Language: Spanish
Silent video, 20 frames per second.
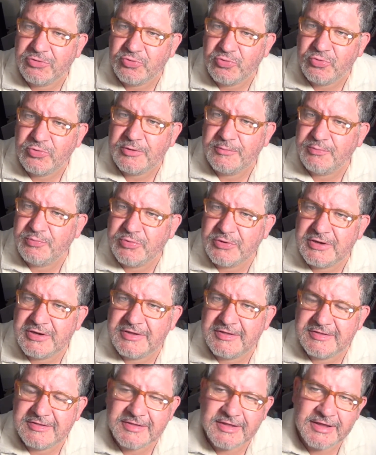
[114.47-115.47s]
tú le
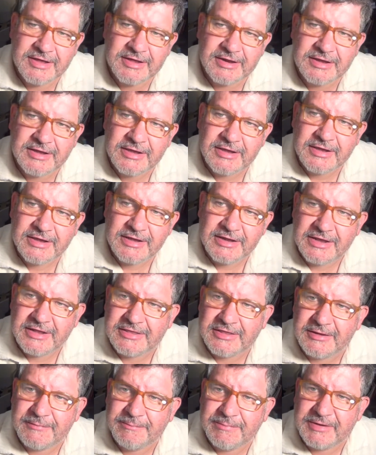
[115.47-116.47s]
puedes dar la
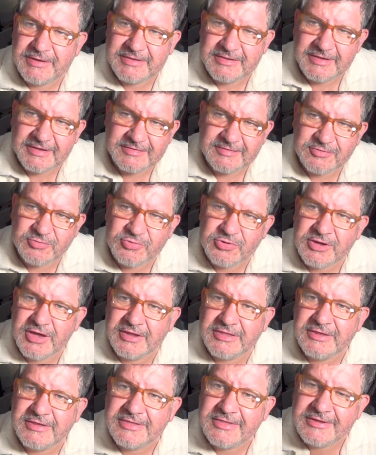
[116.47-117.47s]
interpretación
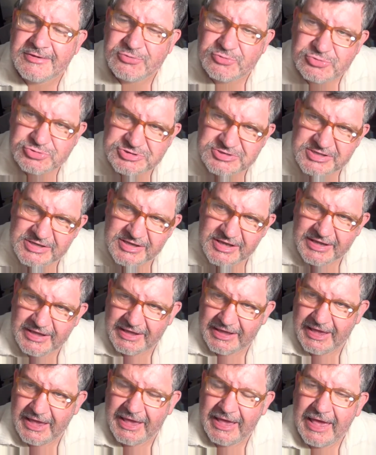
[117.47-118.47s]
que a ti te guste y
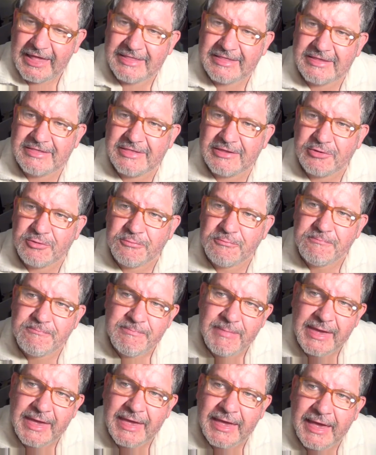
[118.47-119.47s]
que a ti te
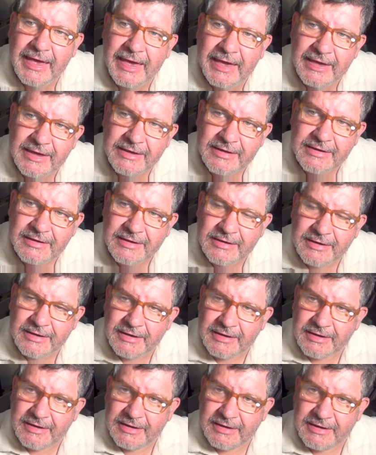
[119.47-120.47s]
convenga.
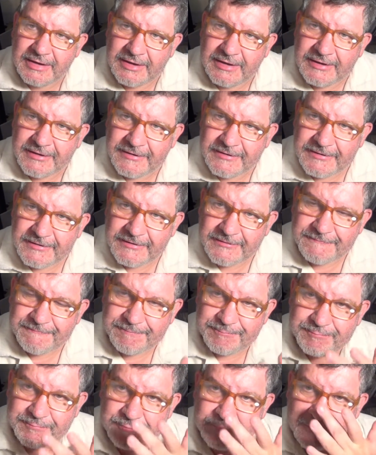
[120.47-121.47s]

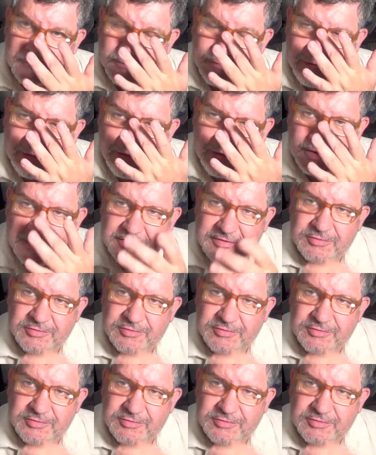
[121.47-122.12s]
Em, hay